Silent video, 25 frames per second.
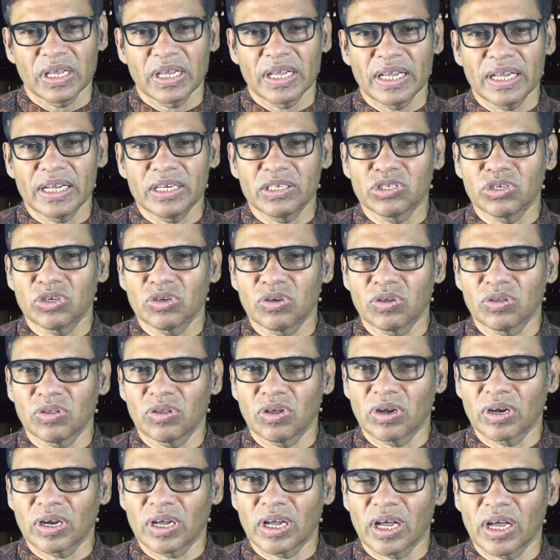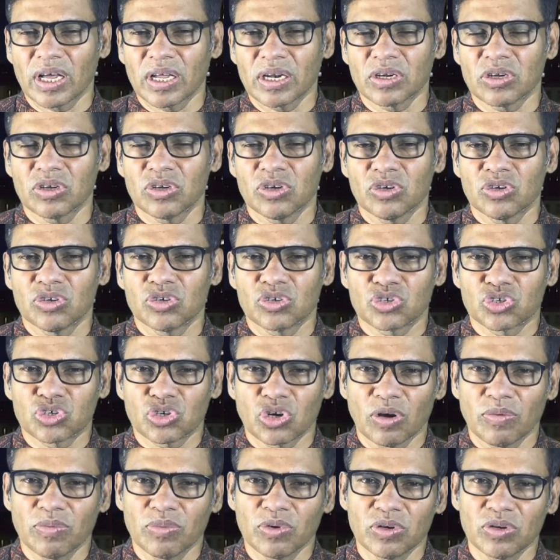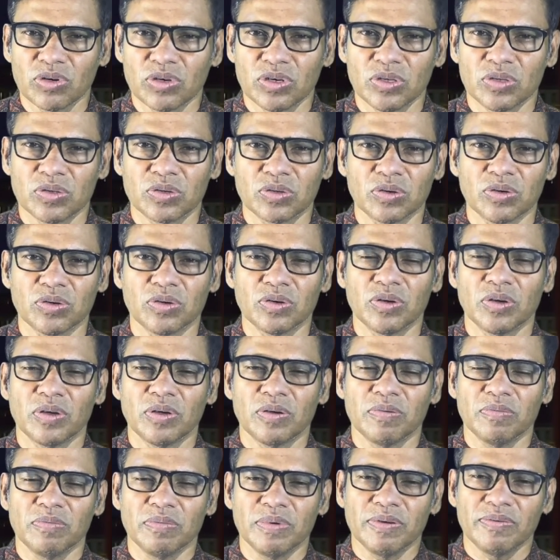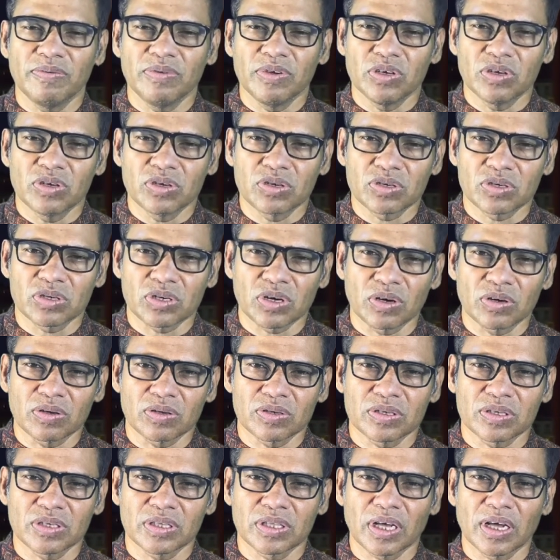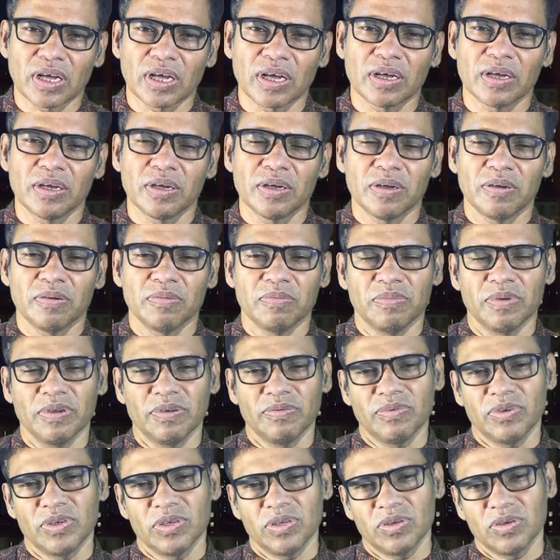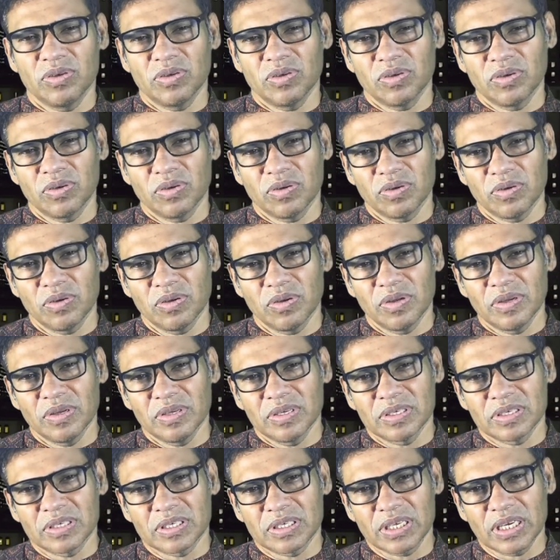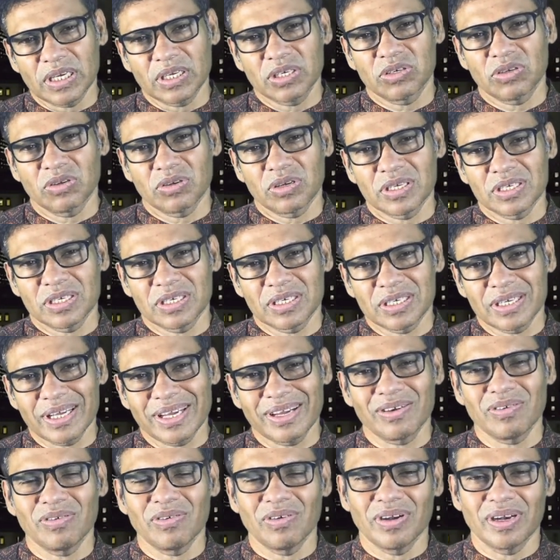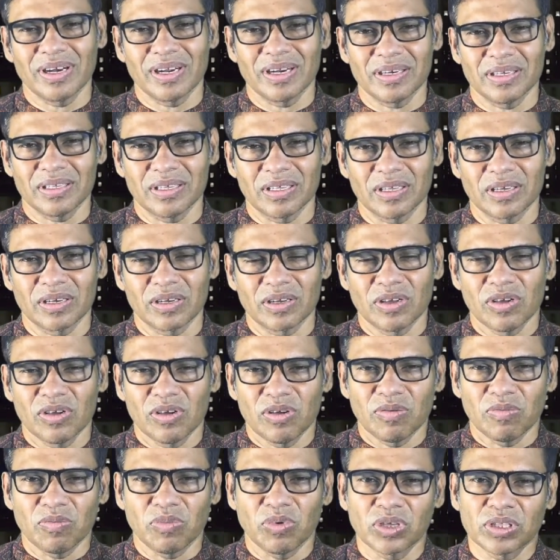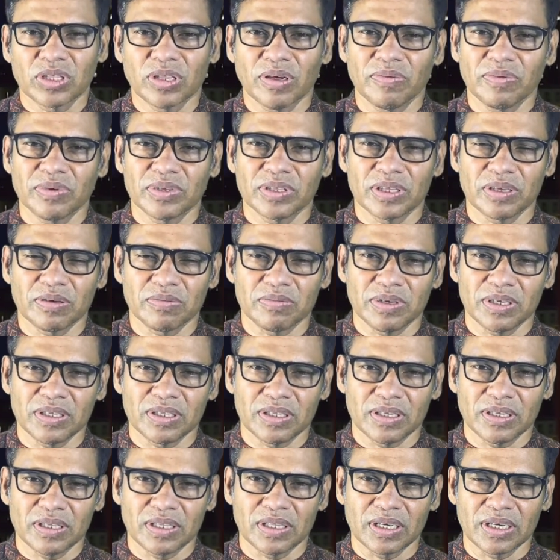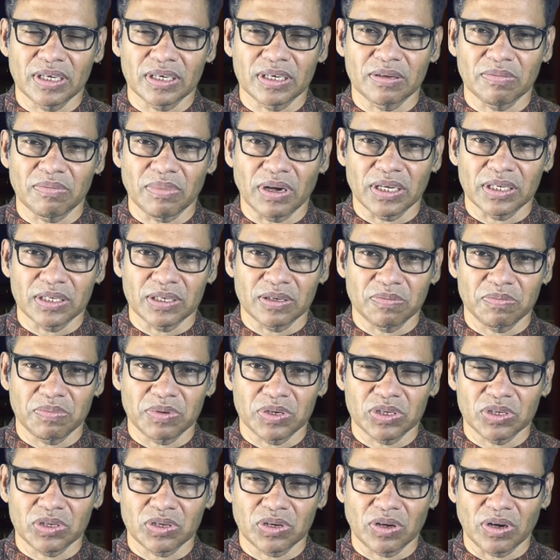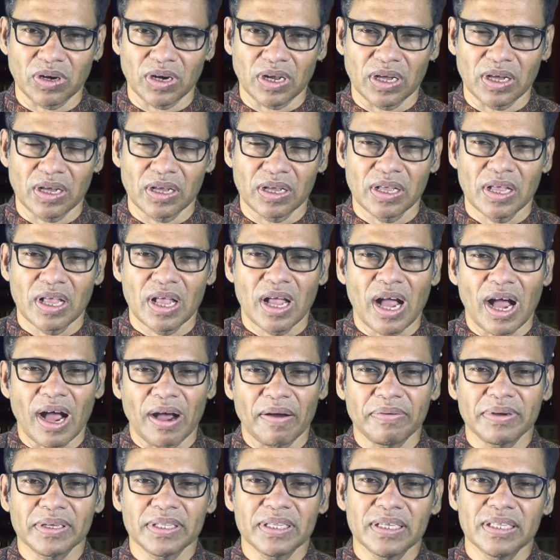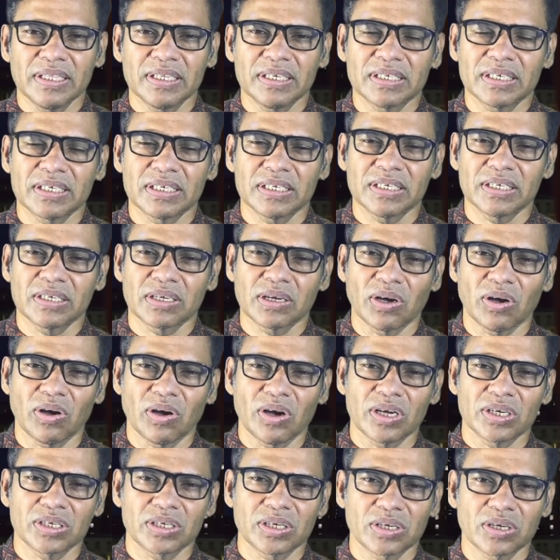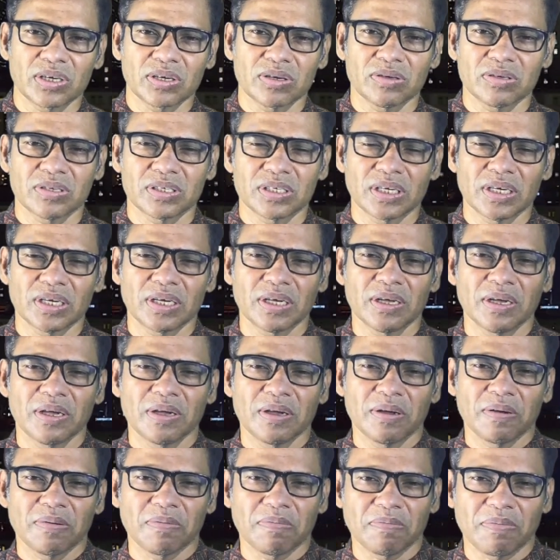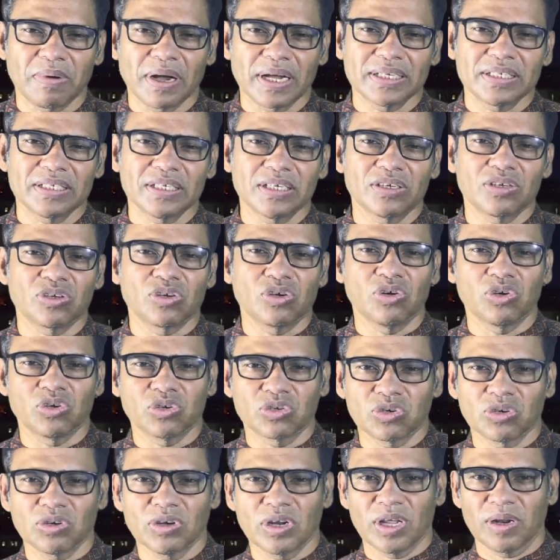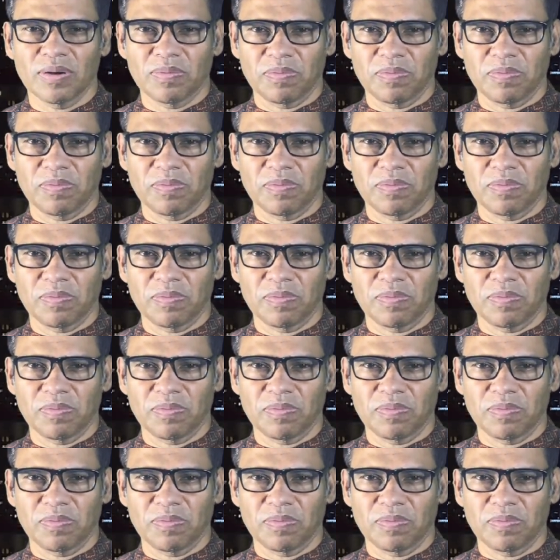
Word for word: এর জন্য দরকার সমন্বিত বিভিন্ন সংস্থা বিভিন্ন সেক্টরের স্টেক হোল্ডারদের মতামতের ভিত্তিতে একটি বাজেট পেশ করা আমাদের দেশে যেটা হয় সেটা হচ্ছে বাজেট ঘোষণার